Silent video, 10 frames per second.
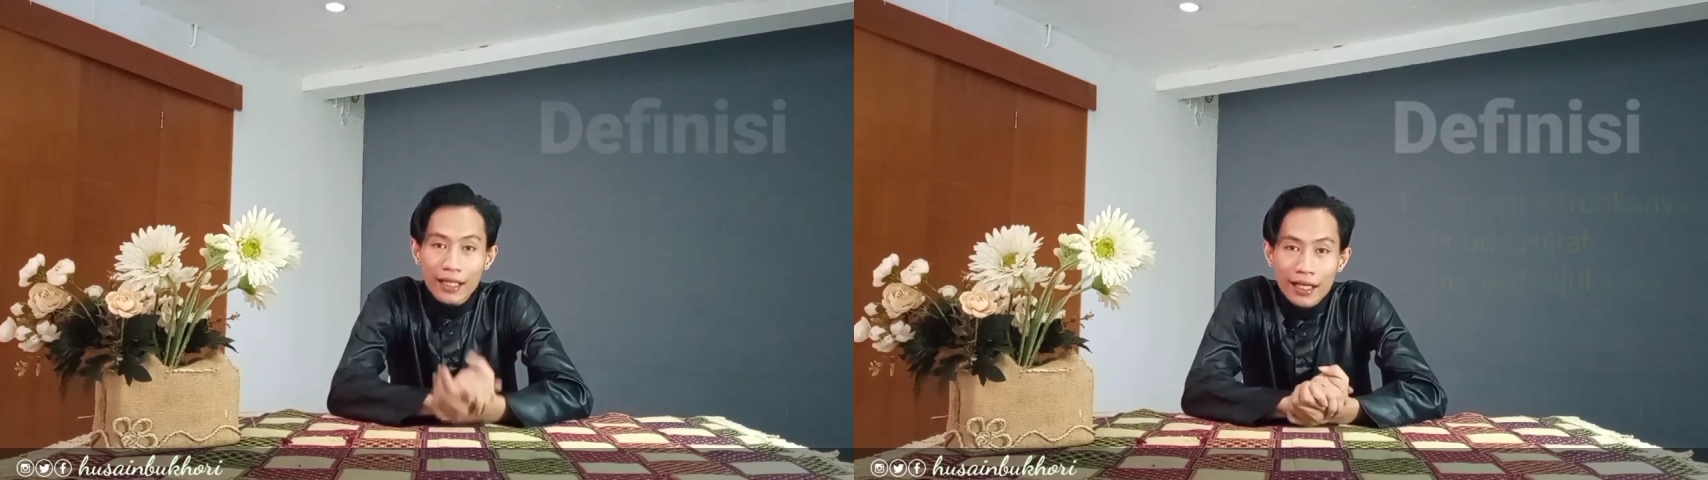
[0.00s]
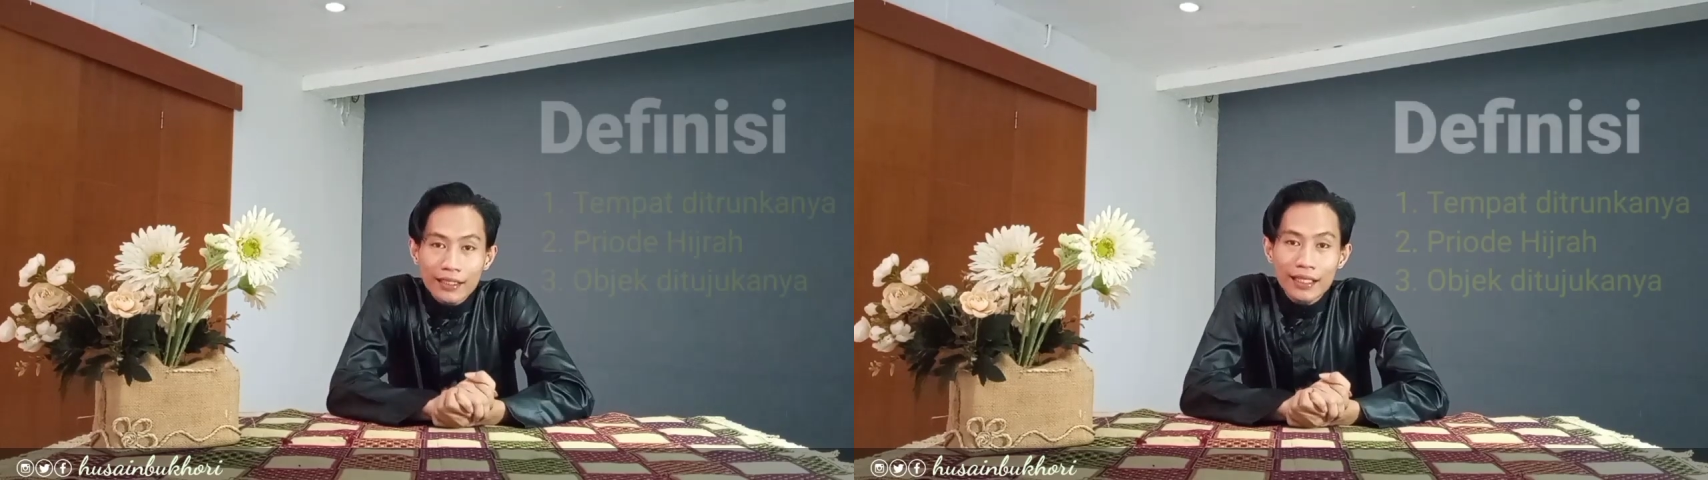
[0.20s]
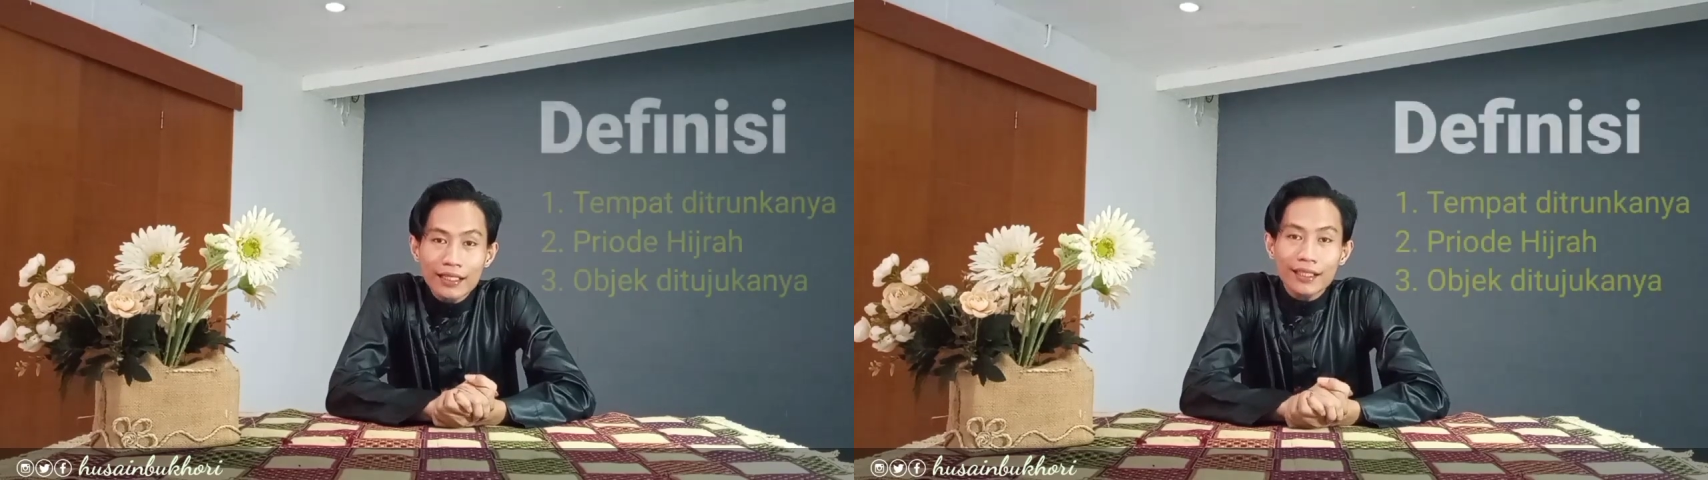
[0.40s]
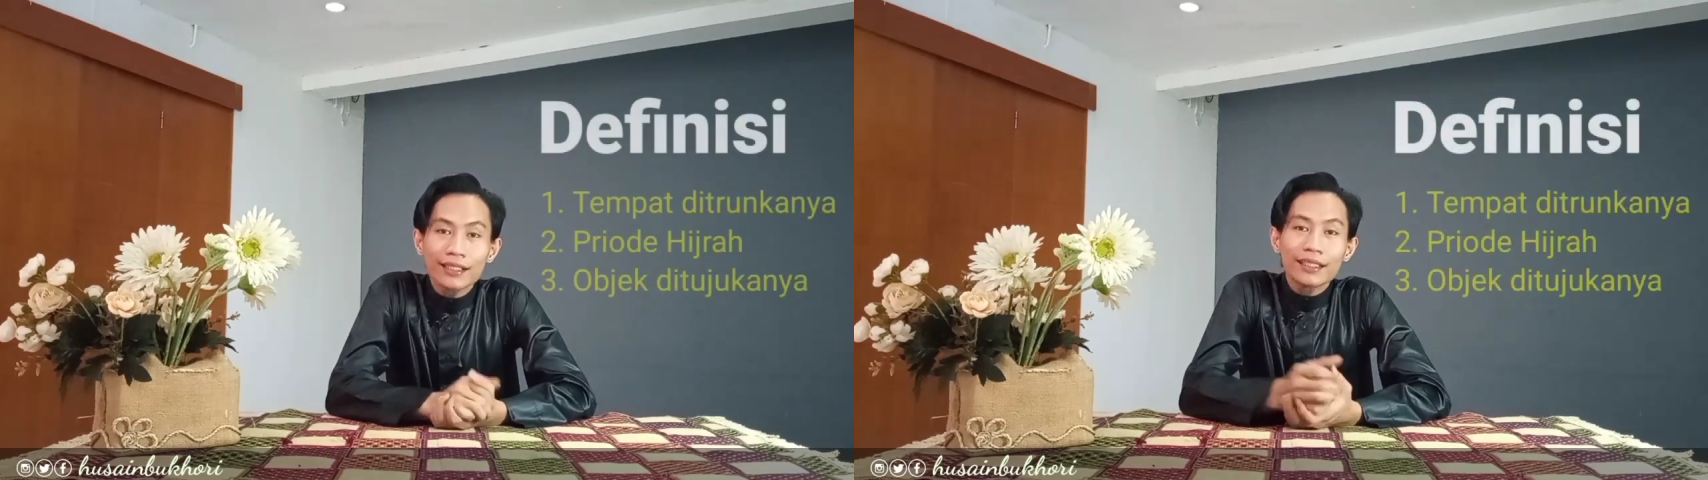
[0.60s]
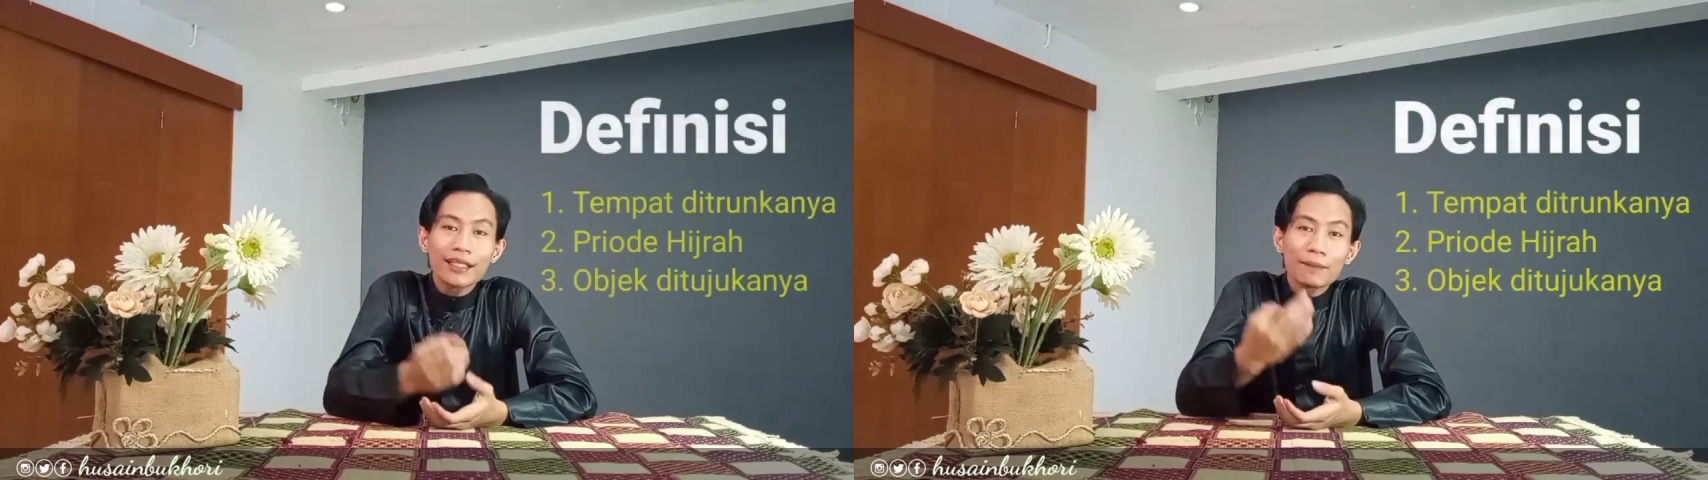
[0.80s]
Nah, dari
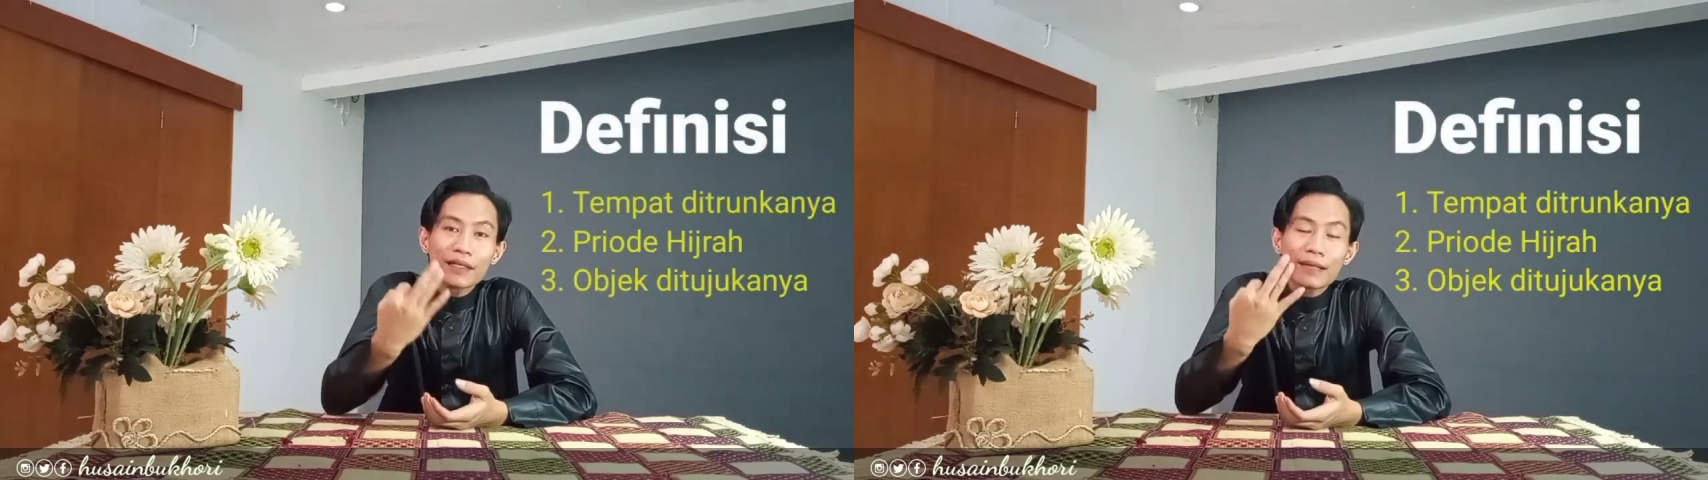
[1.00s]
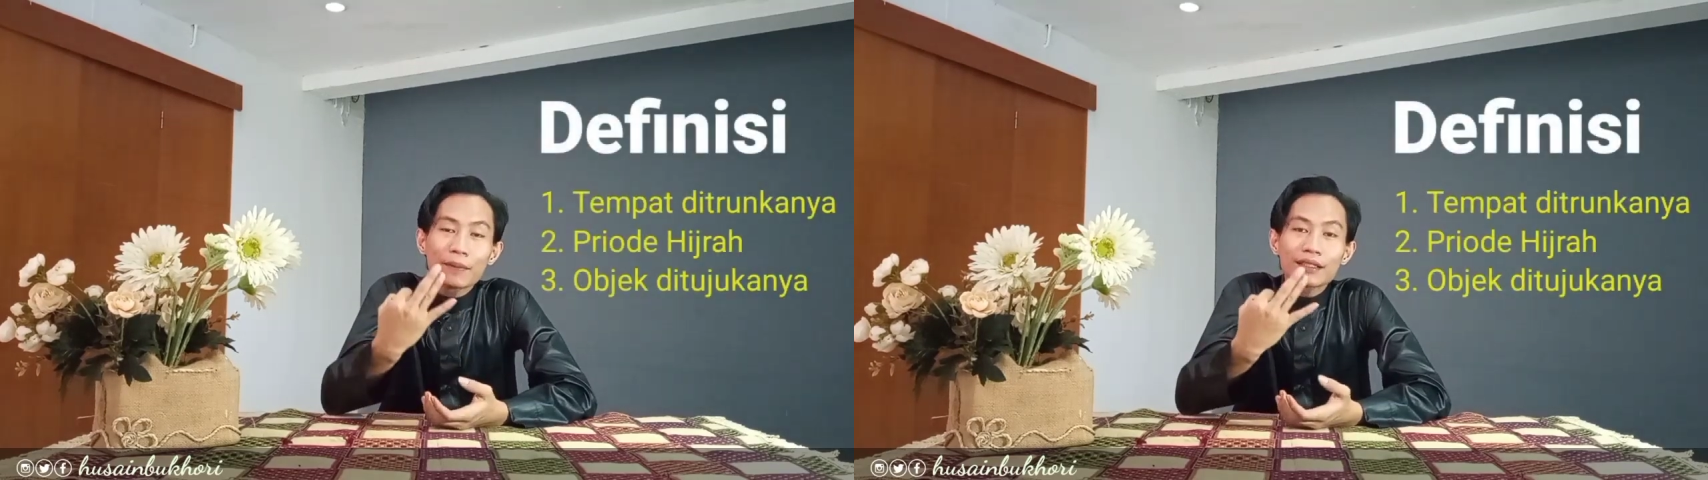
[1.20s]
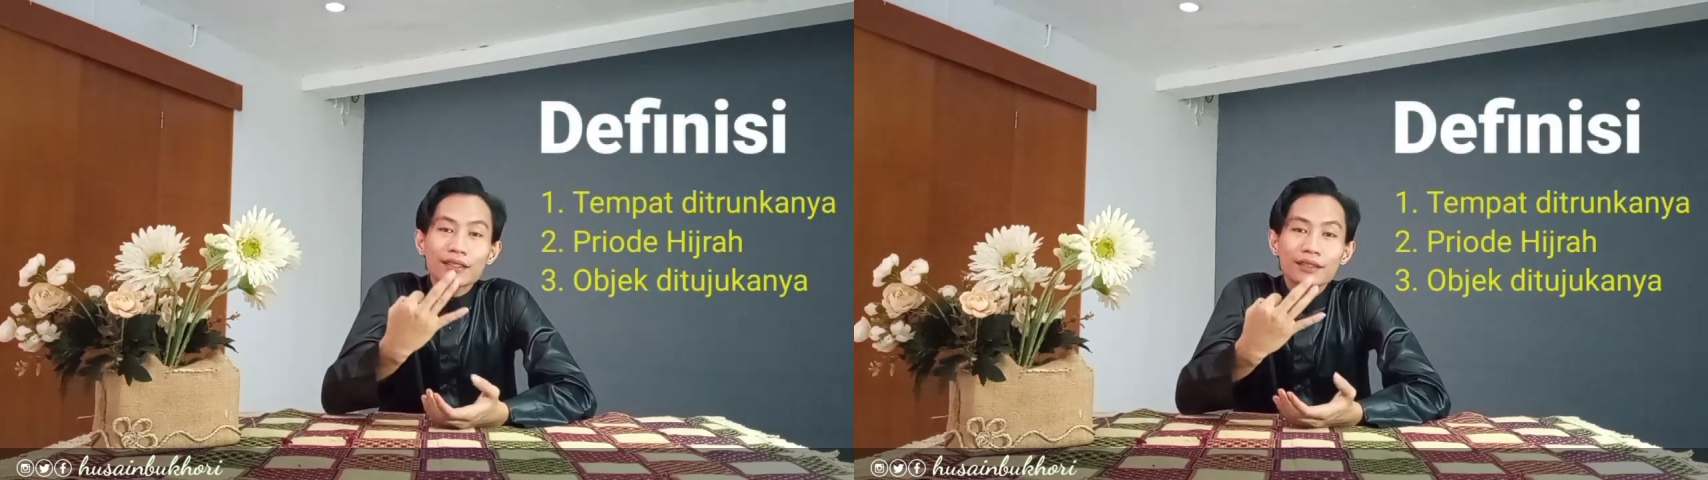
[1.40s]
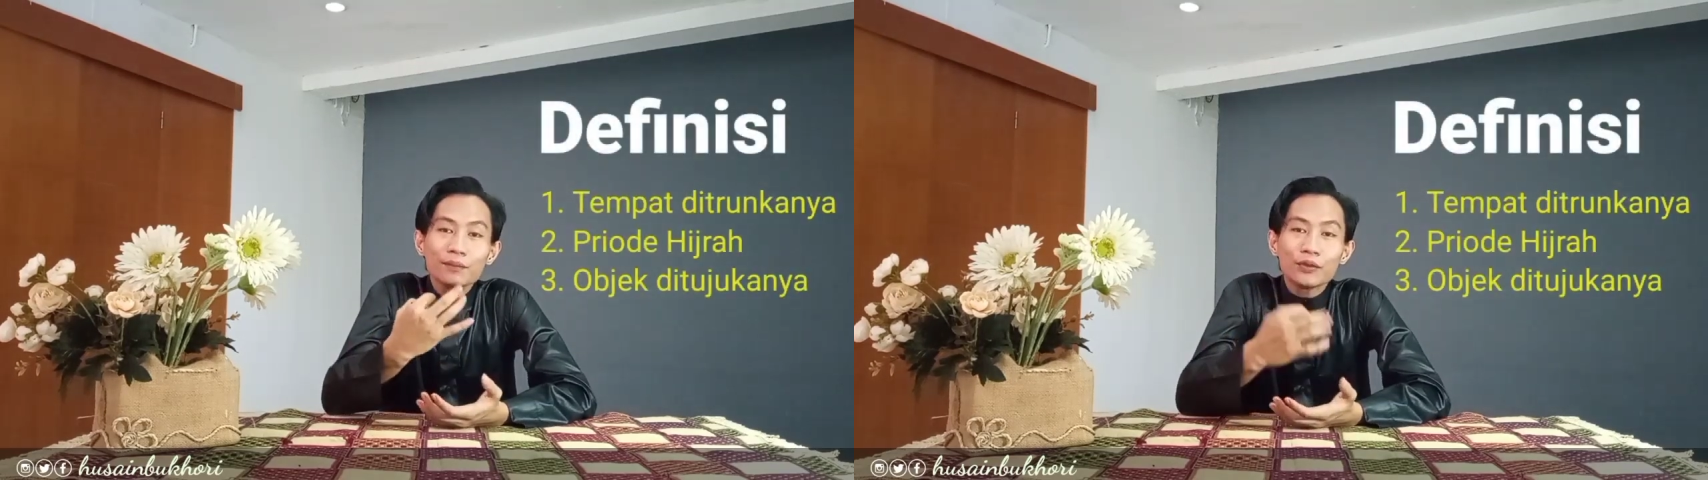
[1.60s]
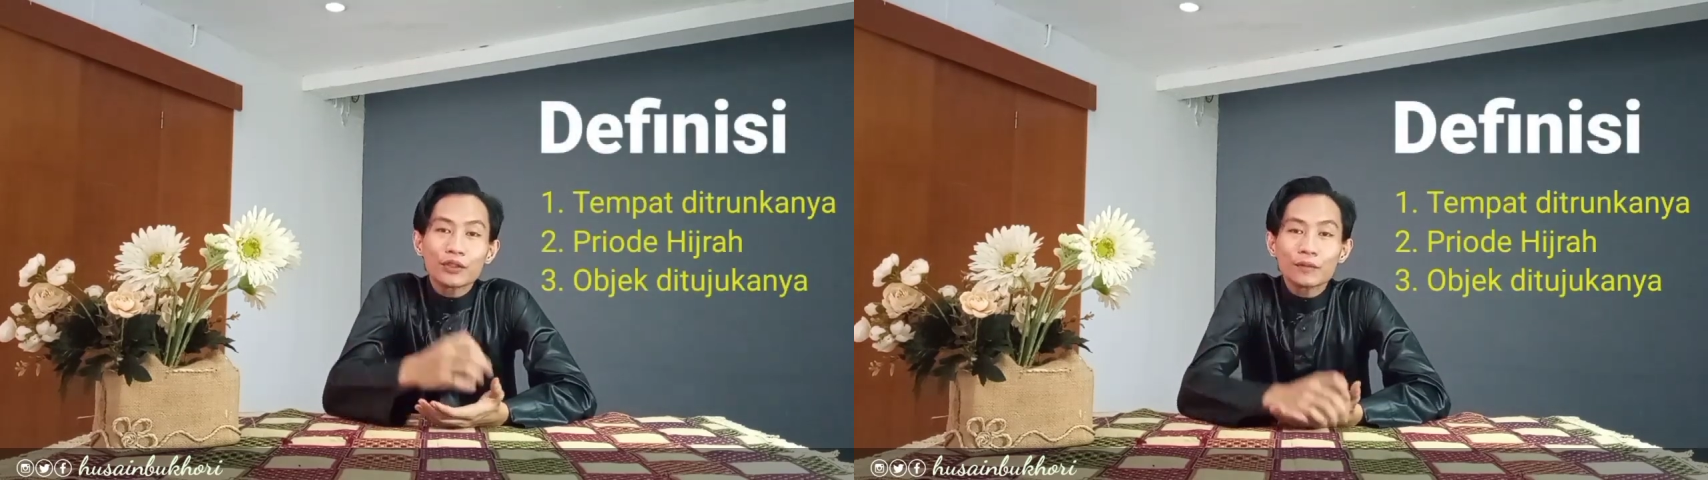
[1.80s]
ketiga pendapat
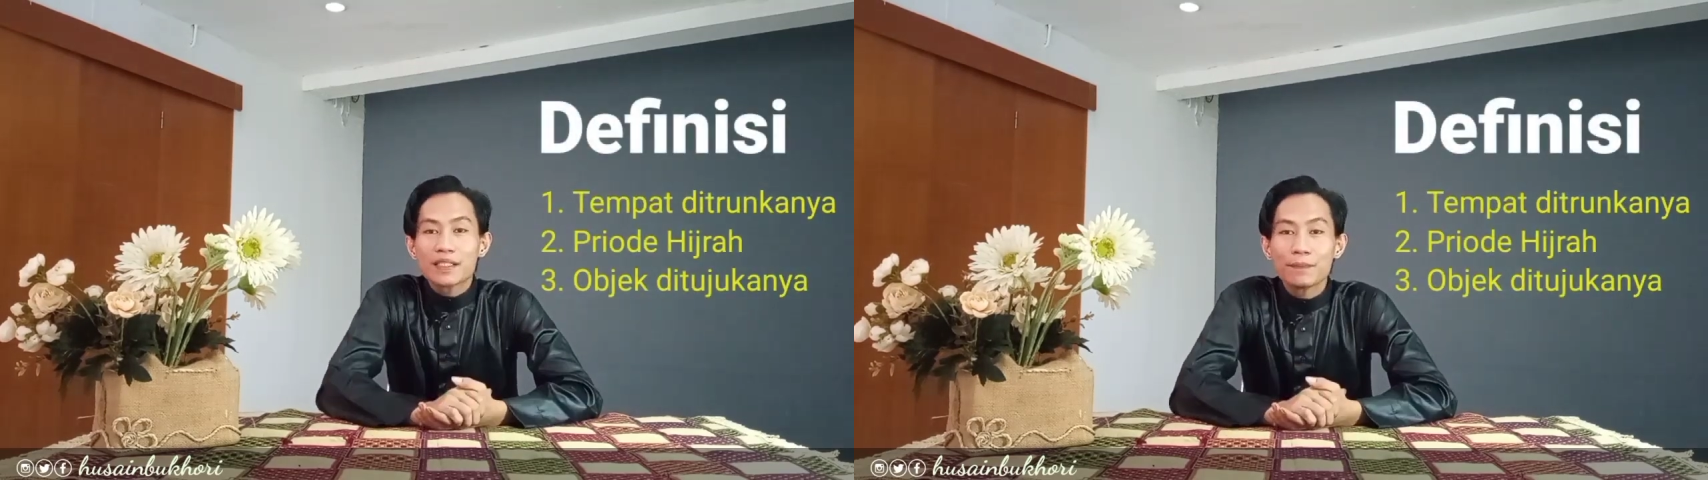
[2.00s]
tersebut,